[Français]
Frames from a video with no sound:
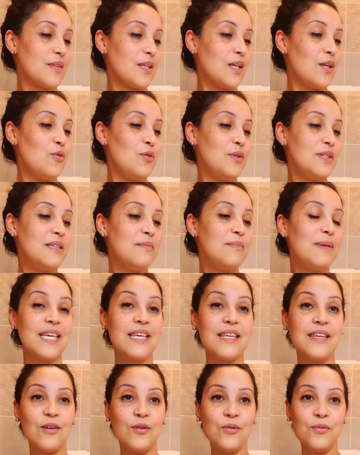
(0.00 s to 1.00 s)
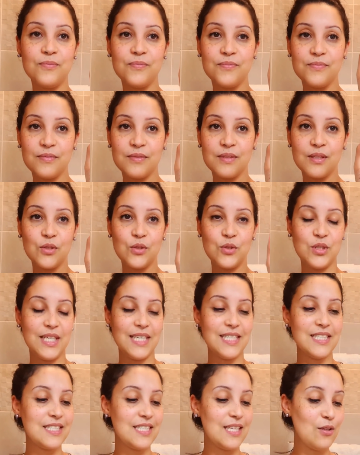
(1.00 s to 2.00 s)
le démaquillant que j'ai
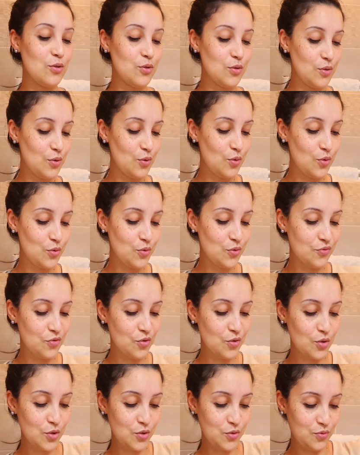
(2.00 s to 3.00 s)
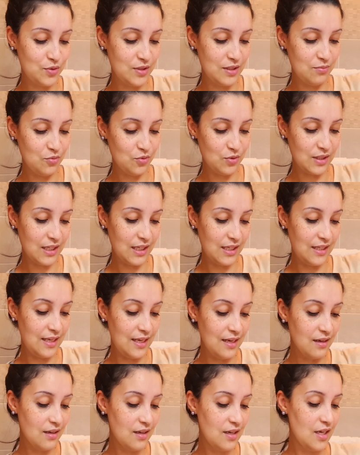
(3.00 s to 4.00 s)
acheté le, nouveau que je vous ai montré
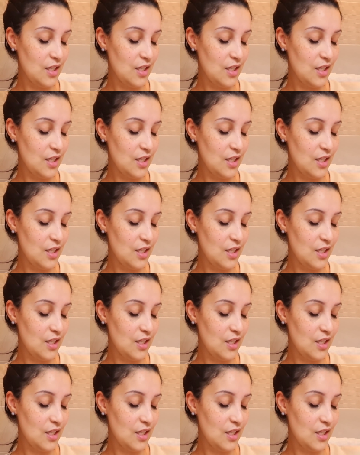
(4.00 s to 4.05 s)
hier.